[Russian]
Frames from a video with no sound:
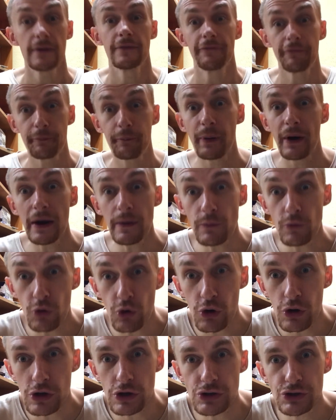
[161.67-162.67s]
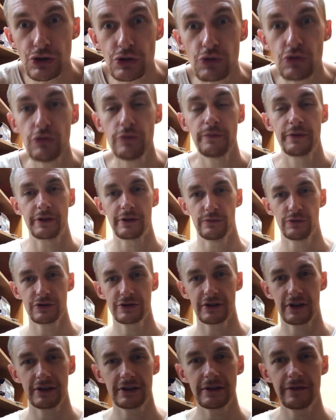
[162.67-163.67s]
в помоечку, потому
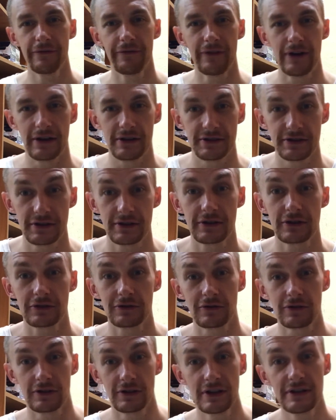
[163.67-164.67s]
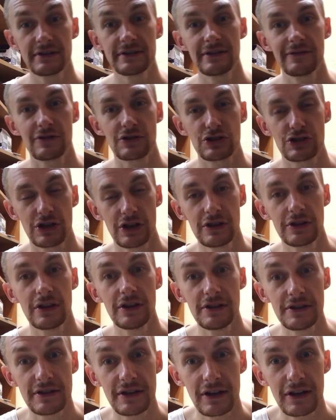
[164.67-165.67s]
что это фантик, который нас совершенно
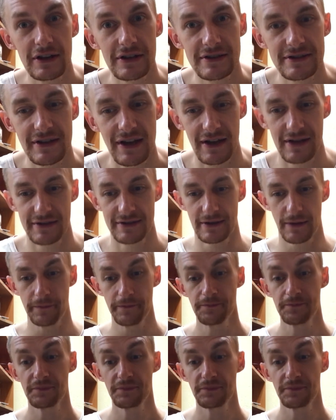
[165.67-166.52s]
не касается.